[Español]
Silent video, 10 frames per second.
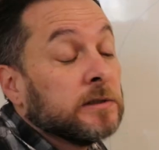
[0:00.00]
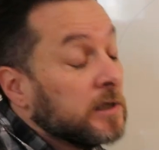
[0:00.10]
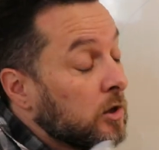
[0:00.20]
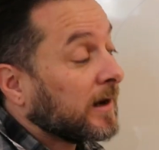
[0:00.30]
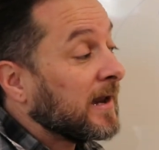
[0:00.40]

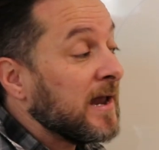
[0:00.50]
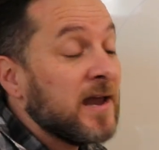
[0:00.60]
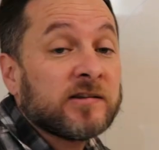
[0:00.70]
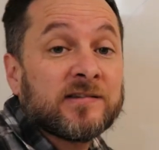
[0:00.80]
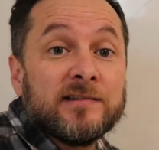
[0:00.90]
Y lo
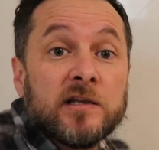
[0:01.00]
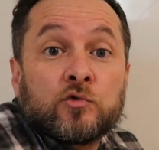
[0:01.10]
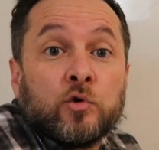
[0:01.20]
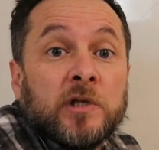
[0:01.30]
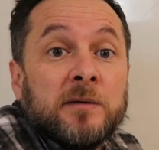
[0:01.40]
que es
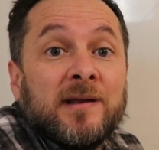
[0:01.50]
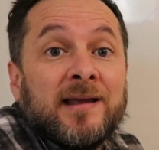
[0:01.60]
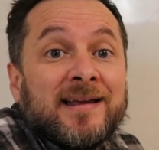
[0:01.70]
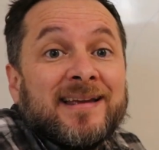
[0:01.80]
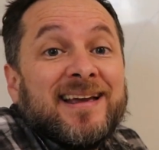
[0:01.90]

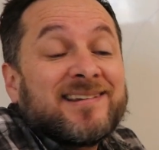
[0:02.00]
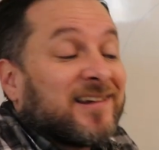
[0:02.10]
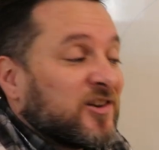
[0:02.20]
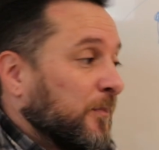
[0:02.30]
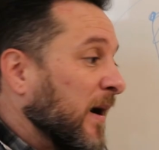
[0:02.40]
indiscutible es
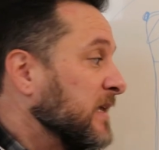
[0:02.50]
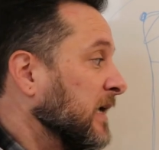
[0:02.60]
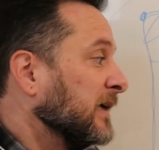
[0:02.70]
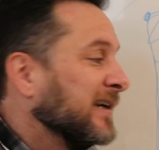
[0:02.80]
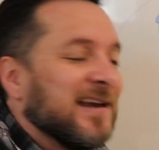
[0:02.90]
que
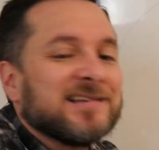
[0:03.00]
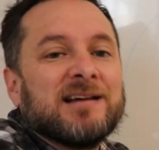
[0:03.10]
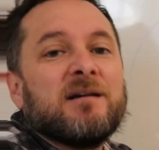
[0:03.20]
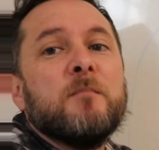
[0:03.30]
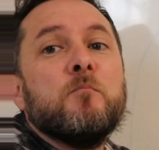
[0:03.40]
España
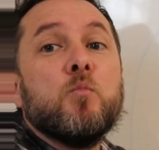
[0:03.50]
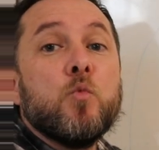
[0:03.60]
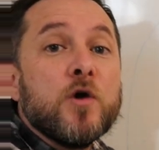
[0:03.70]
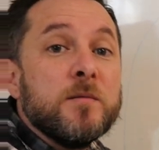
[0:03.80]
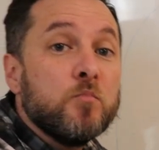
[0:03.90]
estaba
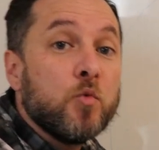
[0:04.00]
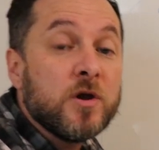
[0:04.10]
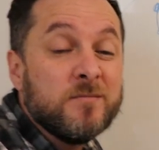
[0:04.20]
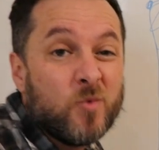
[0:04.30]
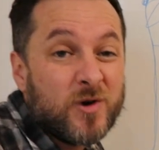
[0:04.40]
muy,
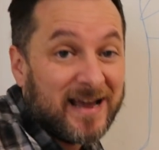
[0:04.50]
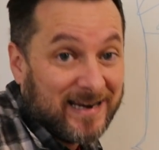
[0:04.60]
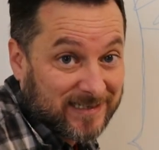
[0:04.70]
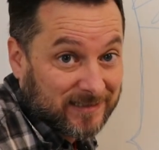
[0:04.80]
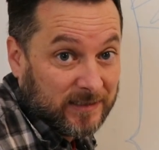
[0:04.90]
muy, muy
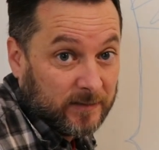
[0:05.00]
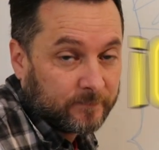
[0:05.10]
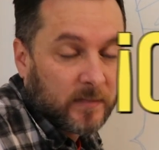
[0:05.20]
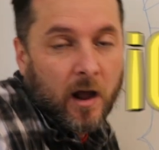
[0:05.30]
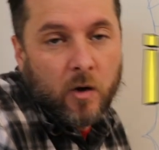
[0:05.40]
al este,
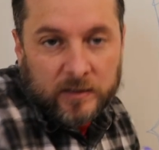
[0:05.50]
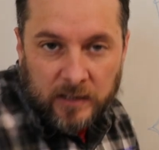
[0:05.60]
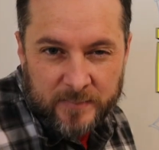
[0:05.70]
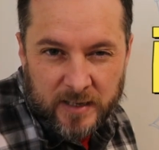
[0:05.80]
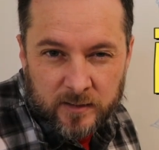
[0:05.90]
aunque
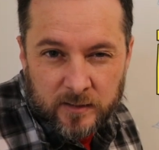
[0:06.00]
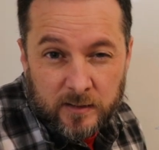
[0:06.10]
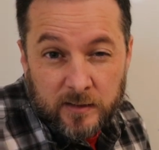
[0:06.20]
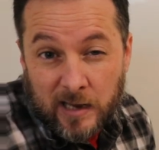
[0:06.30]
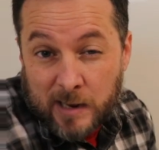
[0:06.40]
también
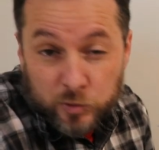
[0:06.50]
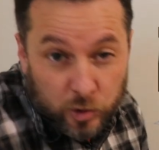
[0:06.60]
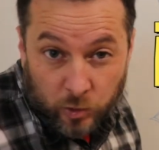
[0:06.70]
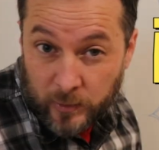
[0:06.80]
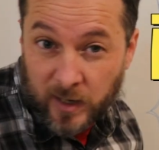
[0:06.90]
hay
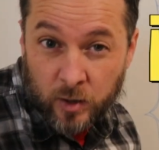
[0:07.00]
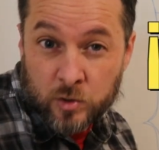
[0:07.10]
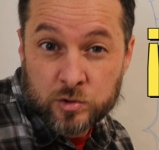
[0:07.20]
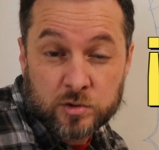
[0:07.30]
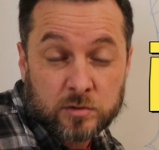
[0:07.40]
muchos
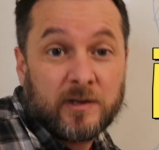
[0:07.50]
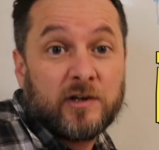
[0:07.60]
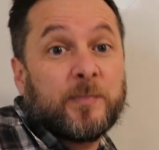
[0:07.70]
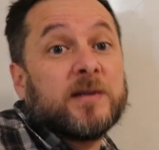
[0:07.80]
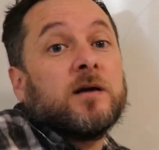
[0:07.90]
conejos.
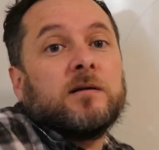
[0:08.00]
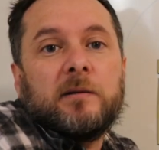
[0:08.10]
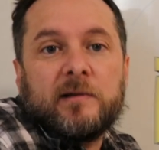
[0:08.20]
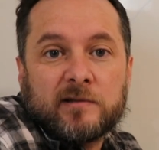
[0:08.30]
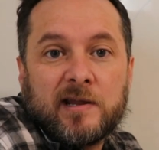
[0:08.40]
En España,
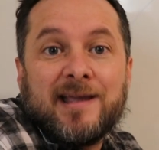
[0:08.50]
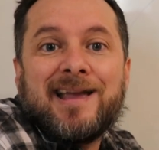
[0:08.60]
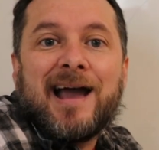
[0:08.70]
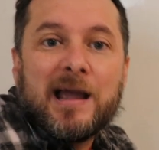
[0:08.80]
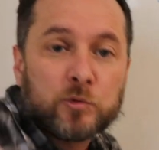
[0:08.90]
la verdad es que
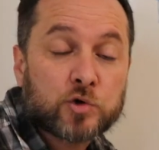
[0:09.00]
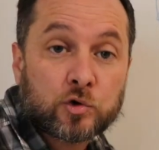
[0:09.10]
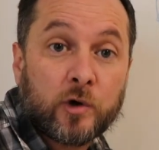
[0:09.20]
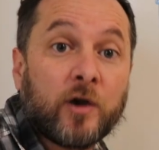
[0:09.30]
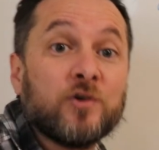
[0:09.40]
hay
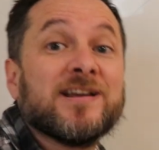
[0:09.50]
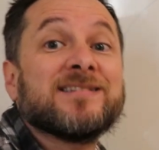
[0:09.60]
muchos conejos.